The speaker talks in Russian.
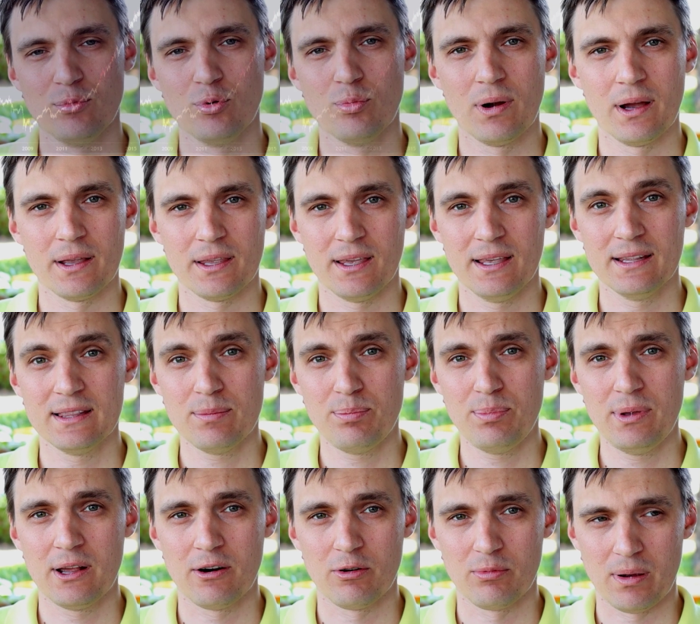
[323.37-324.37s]
бумаги. Это
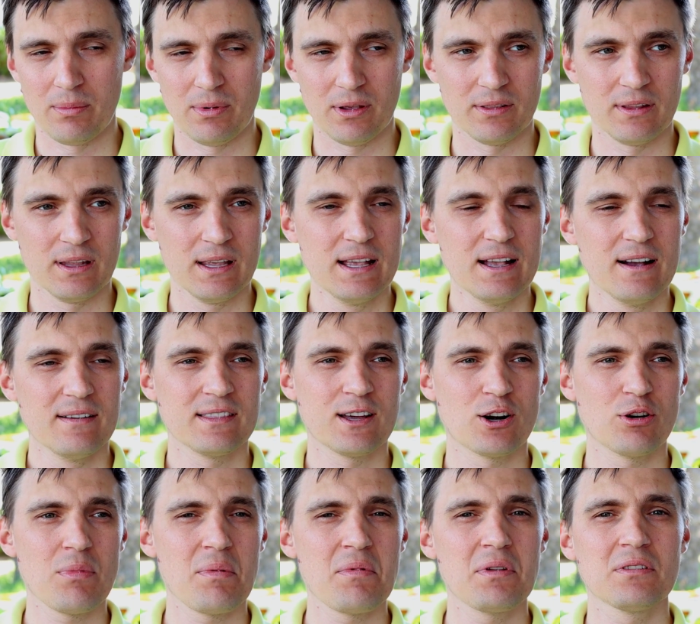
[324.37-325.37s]
первый момент.
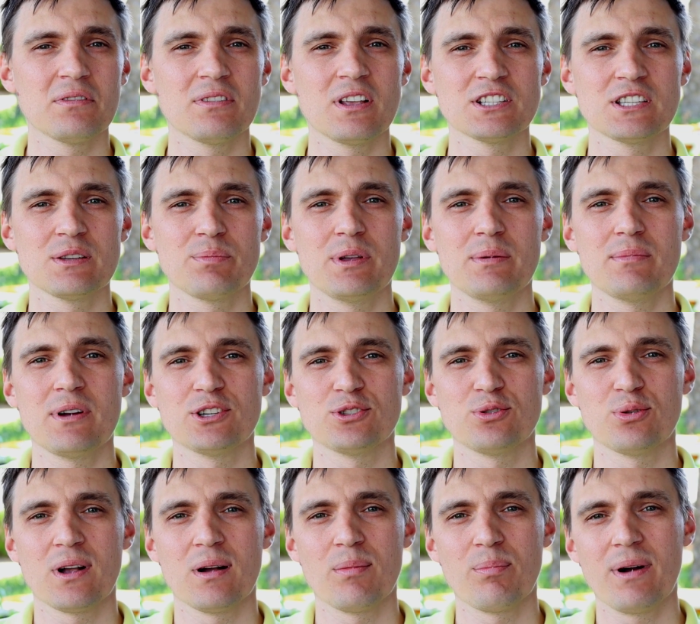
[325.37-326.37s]
Второй момент, вы должны понимать,
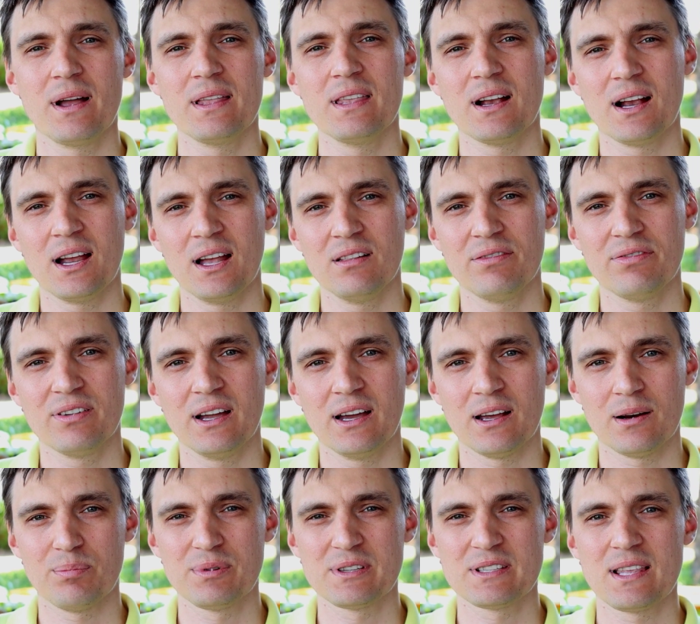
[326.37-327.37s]
что компания
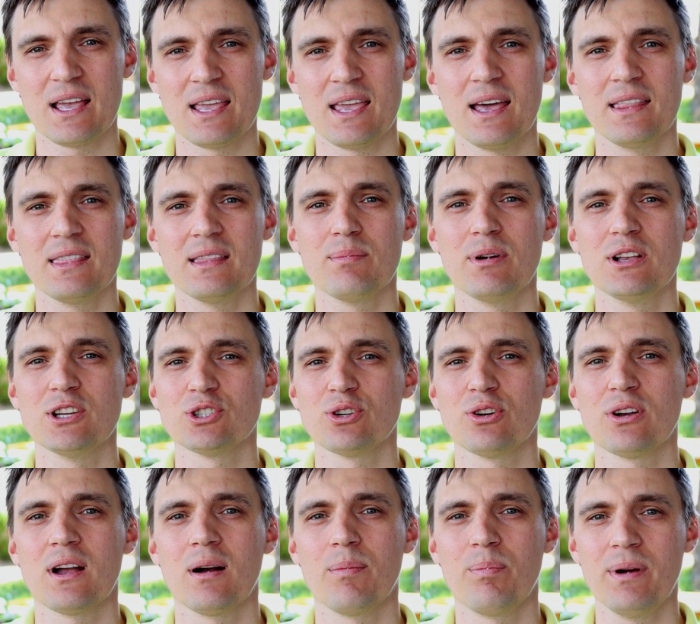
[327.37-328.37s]
Healthcare постоянно
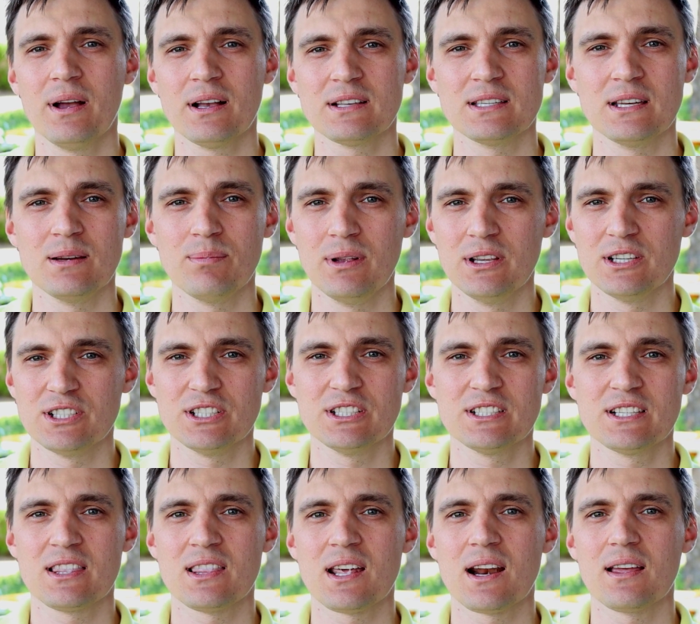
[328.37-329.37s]
большой капекс или
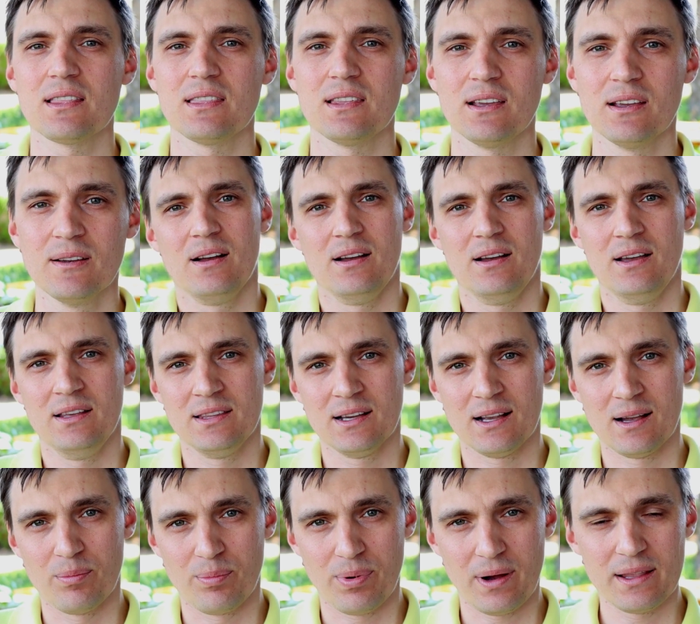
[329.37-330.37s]
большие затраты.
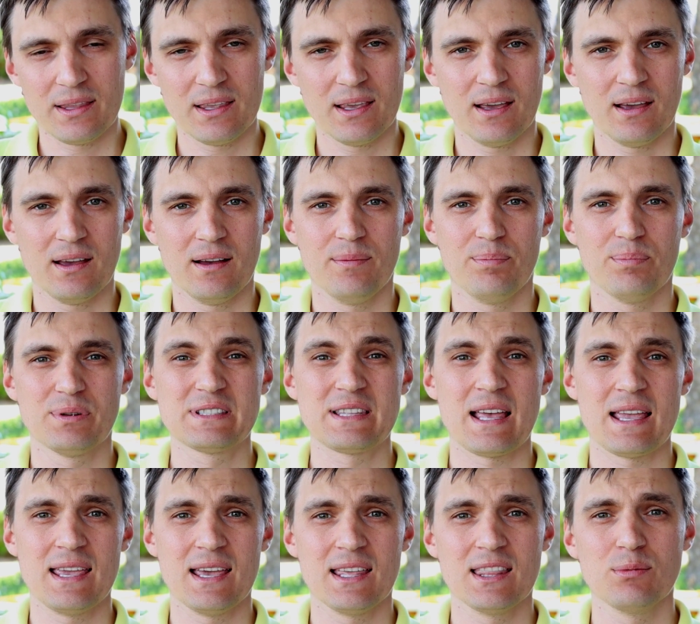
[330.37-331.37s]
Эта компания
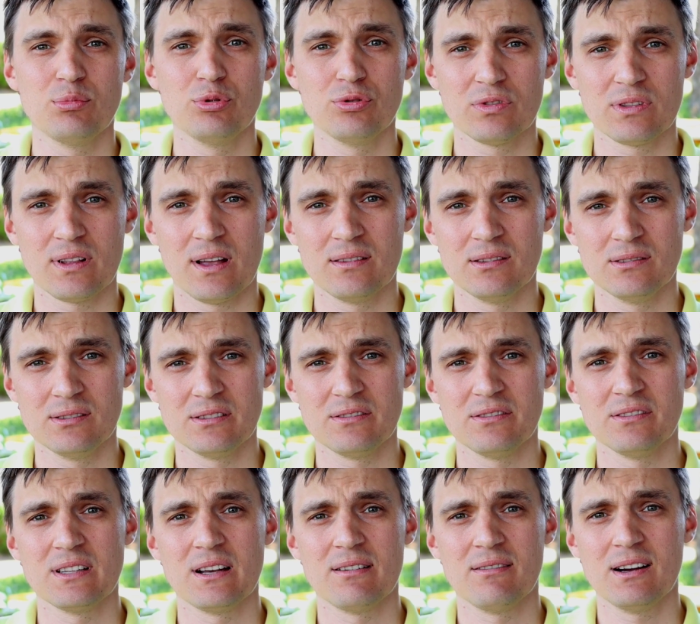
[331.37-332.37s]
постоянно будет
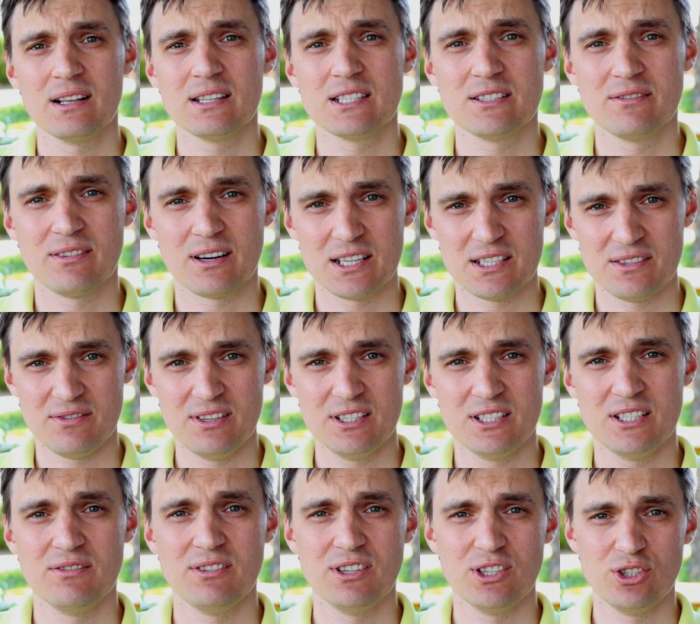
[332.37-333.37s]
вкладывать в инновации, в
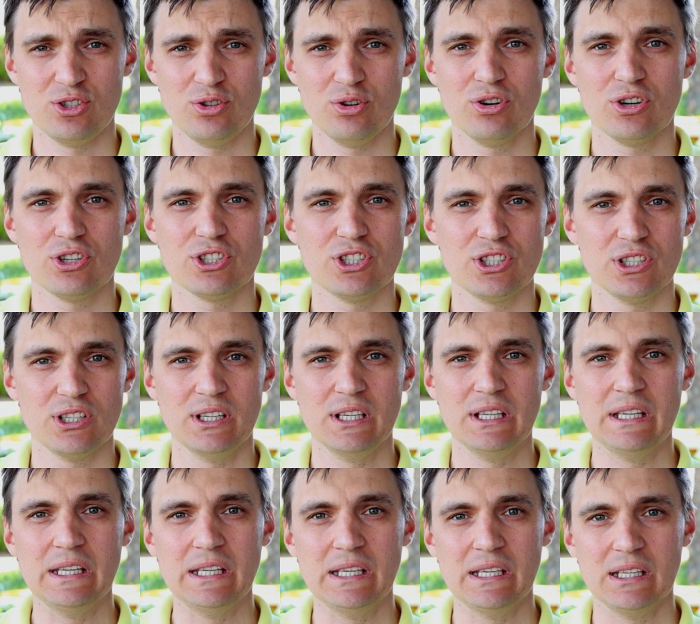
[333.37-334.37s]
развитие, в ресерч,
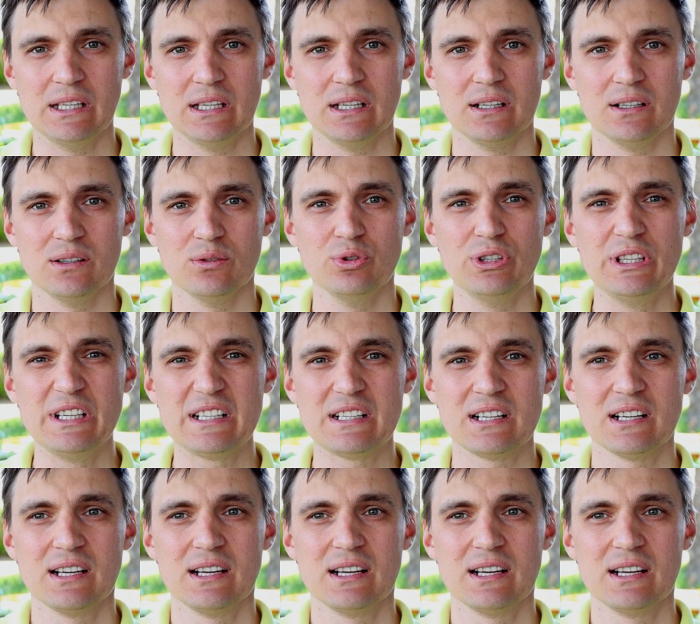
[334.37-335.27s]
и у них